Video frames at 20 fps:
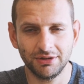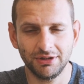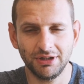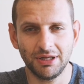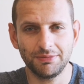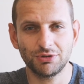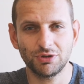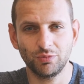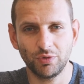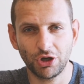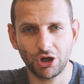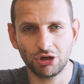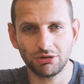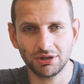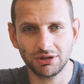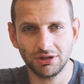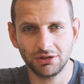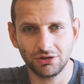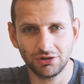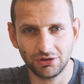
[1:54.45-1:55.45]
nie przyjmuje
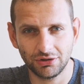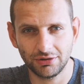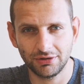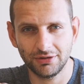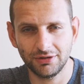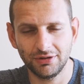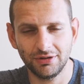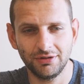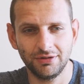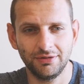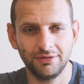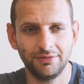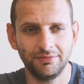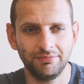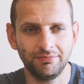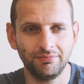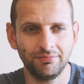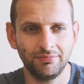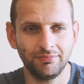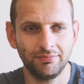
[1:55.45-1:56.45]
koła, tylko
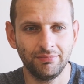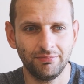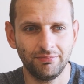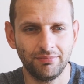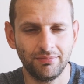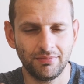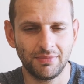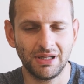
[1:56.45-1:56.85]
mm,